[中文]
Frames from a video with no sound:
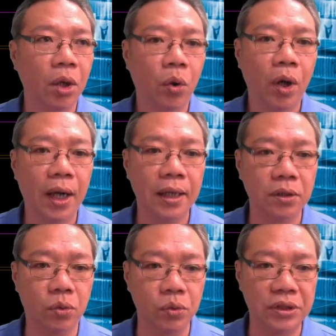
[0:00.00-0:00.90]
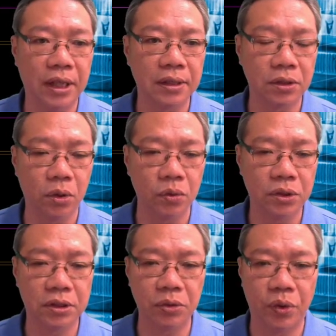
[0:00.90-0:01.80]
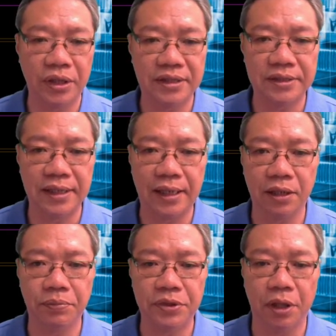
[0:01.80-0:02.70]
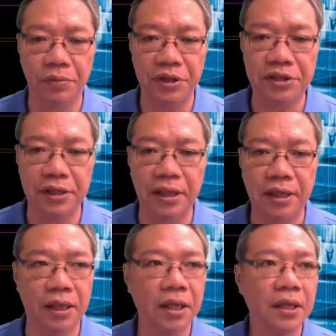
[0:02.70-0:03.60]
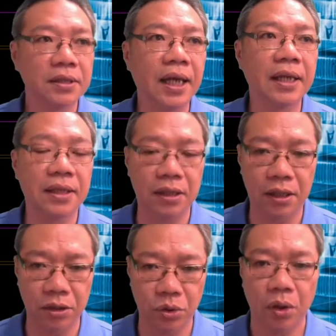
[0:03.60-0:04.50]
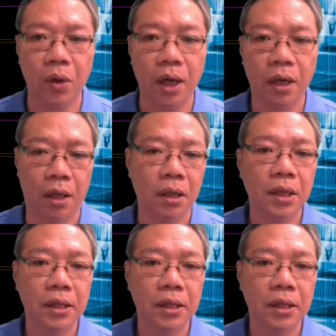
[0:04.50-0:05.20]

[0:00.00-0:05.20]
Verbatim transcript: 华汉的股价呢都是是维持在一个比较明显的一个大底的一个状况啊。